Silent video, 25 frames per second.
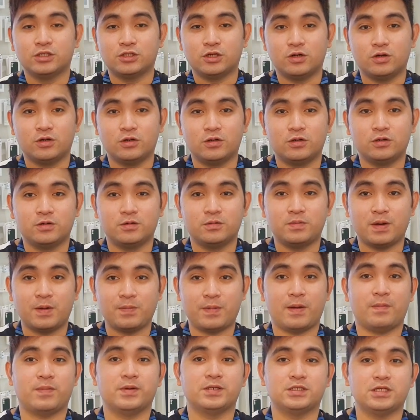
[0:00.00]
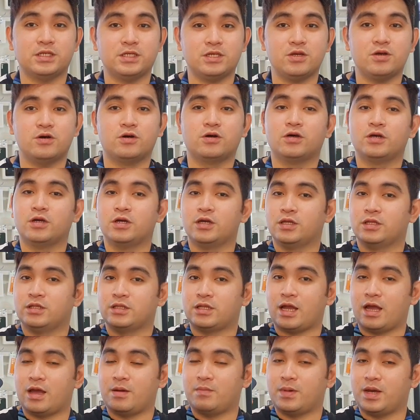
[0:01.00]
So mapapansin nyo
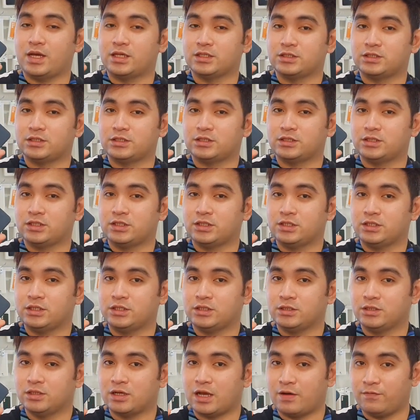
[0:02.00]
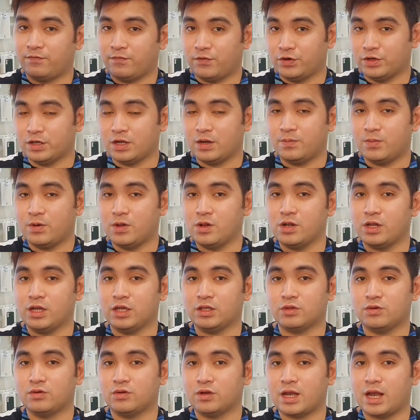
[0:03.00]
na mas affordable
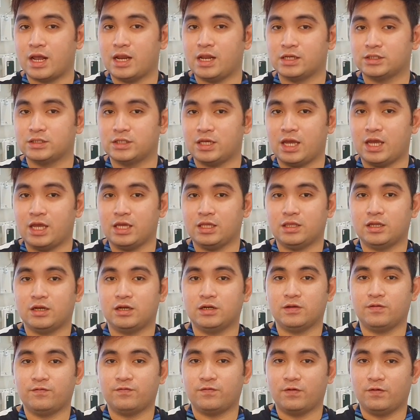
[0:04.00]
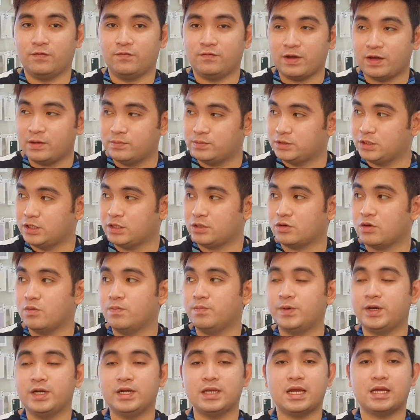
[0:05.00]
itong Galaxy A34 5G
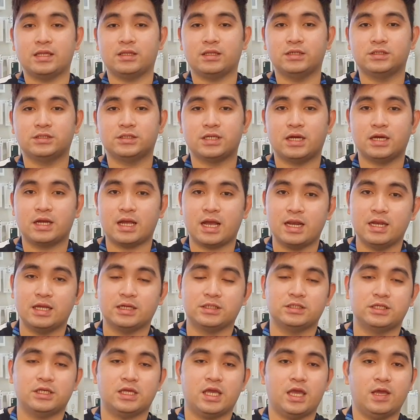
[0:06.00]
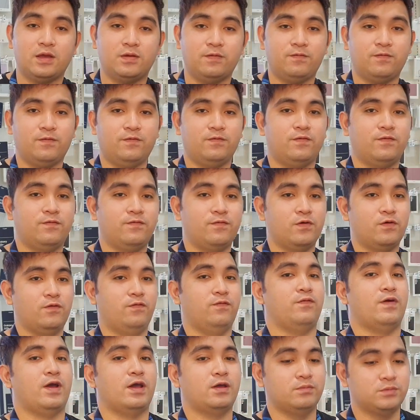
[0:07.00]
compare natin sa Galaxy
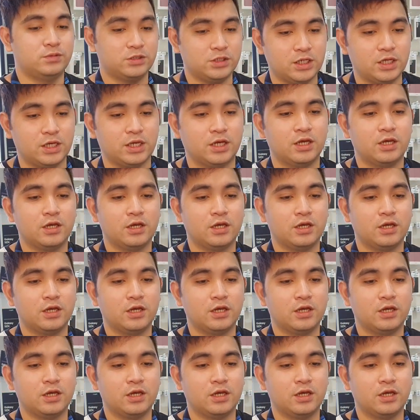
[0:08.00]
A54 5G.